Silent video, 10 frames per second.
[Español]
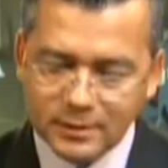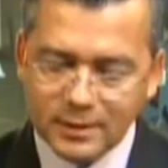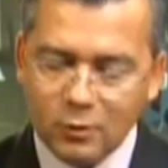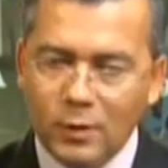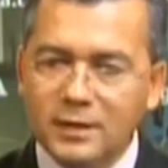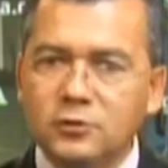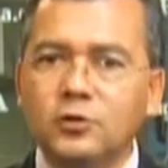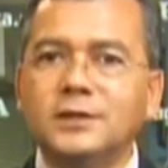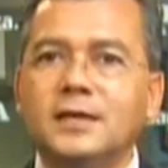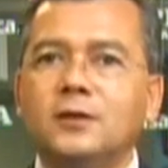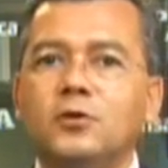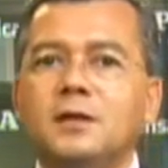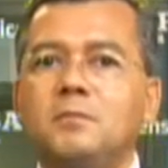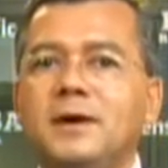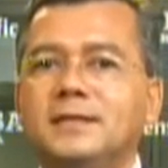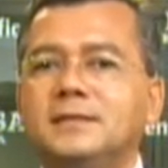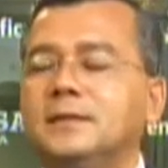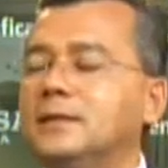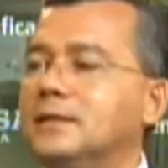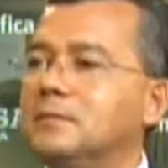eh, ¿cuáles son los indicadores más,
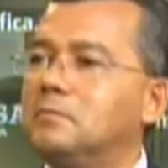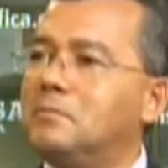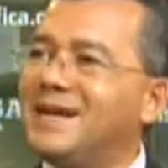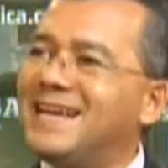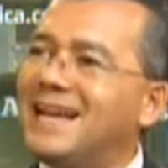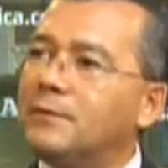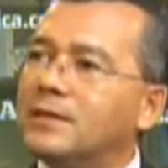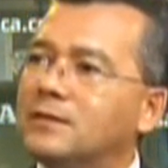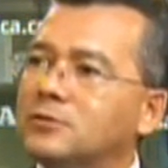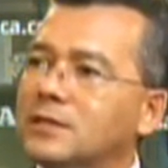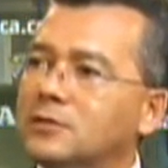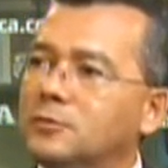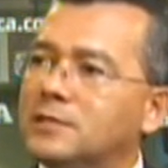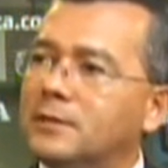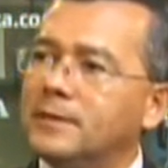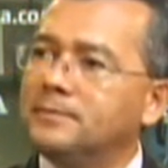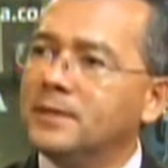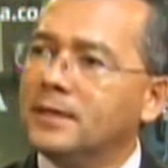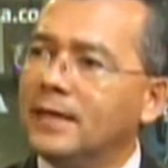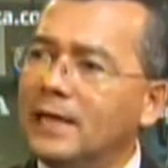eh, más graves que ustedes observan?
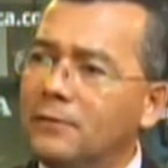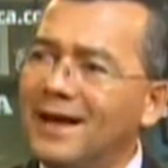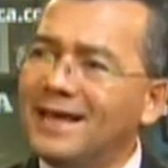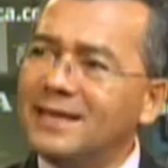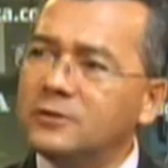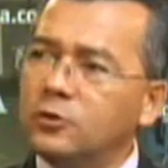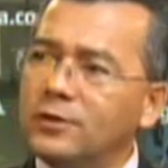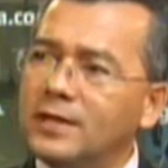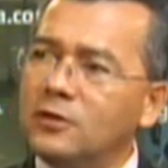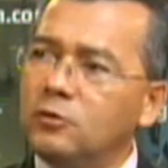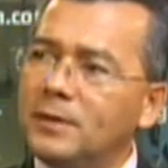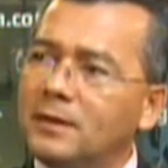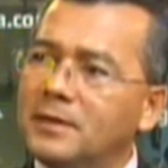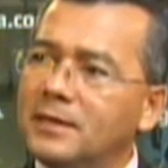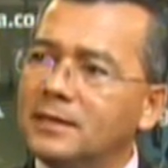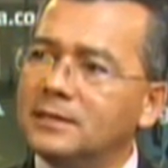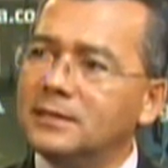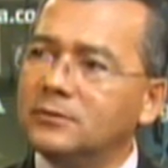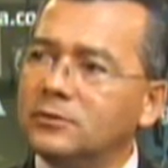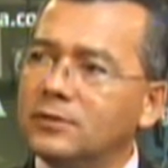¿El IBAE es uno de ellos para medir
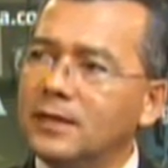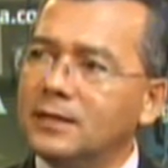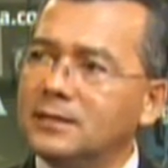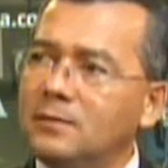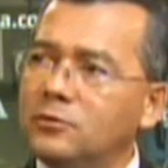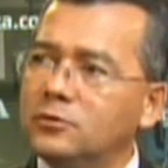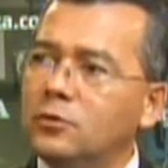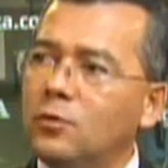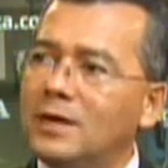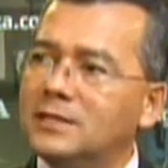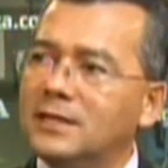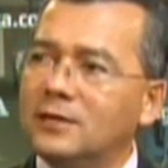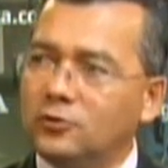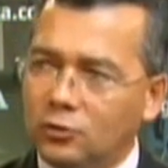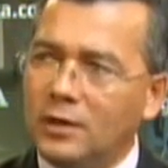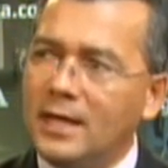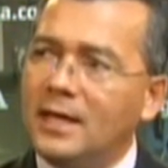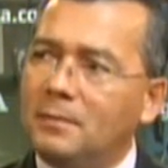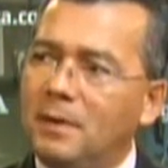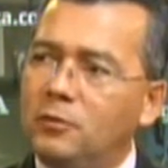esta situación en la que estamos o cuáles serían los otros?
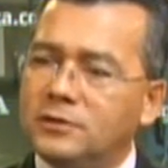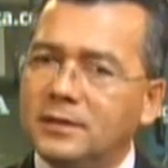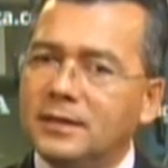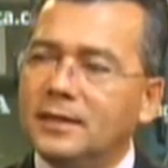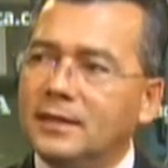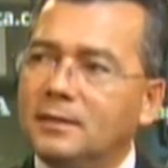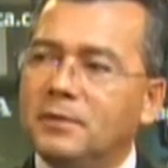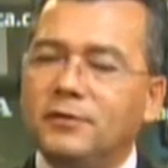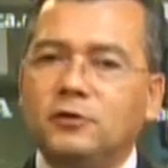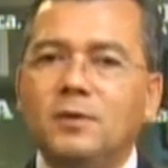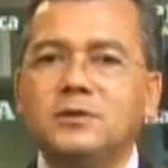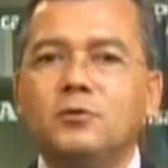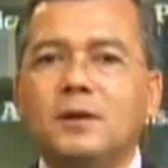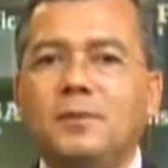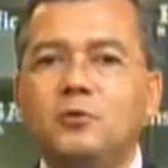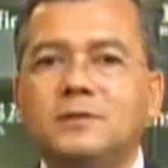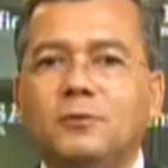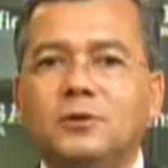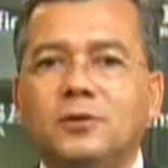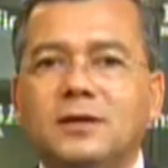vamos, todo el e, Perfecto, vamos a una
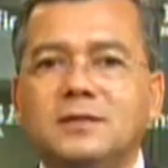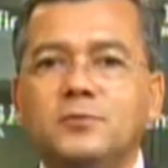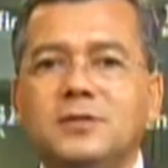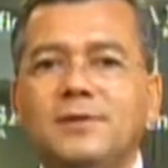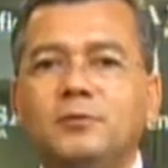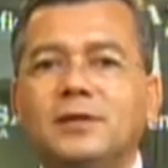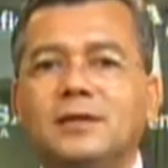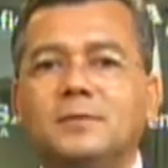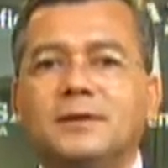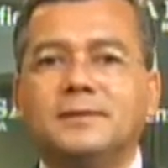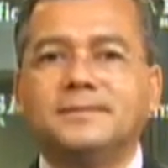pausa. Cuando regresemos hablamos del tema.